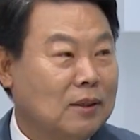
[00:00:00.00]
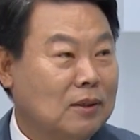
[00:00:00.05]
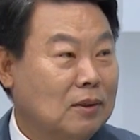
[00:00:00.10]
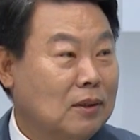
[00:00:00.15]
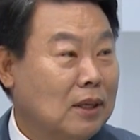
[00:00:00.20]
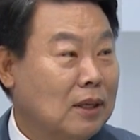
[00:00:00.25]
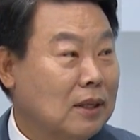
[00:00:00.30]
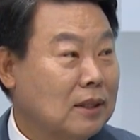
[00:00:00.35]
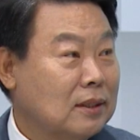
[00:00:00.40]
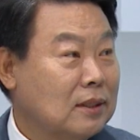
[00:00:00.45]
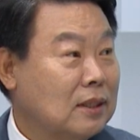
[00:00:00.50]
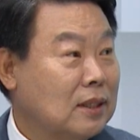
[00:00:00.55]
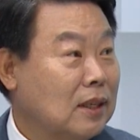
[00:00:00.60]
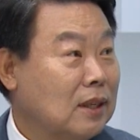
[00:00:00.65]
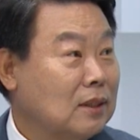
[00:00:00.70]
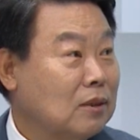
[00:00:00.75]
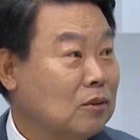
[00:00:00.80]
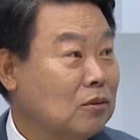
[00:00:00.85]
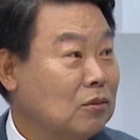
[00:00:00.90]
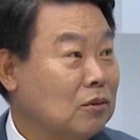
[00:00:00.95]
허가
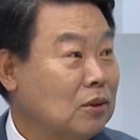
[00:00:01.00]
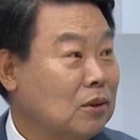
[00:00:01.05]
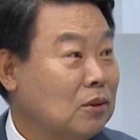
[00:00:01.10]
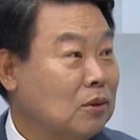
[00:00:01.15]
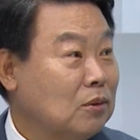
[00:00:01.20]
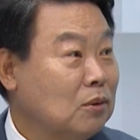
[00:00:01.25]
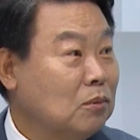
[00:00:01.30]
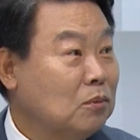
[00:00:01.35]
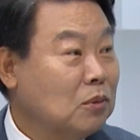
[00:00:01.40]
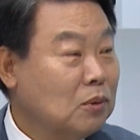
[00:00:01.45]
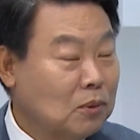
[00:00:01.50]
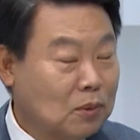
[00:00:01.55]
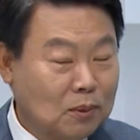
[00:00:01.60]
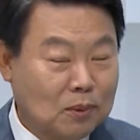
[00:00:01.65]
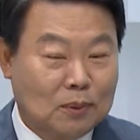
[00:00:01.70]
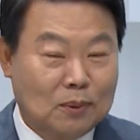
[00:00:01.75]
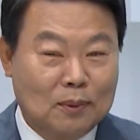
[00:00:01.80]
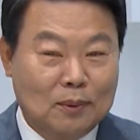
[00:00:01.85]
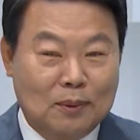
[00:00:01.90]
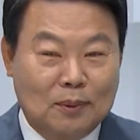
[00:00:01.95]
제한 구역으로
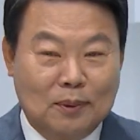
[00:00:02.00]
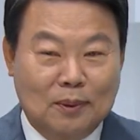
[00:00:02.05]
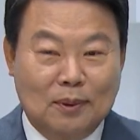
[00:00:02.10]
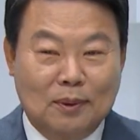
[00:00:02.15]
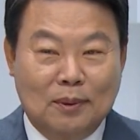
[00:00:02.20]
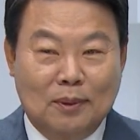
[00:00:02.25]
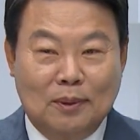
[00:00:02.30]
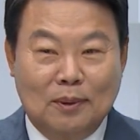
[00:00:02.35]
묶고 음.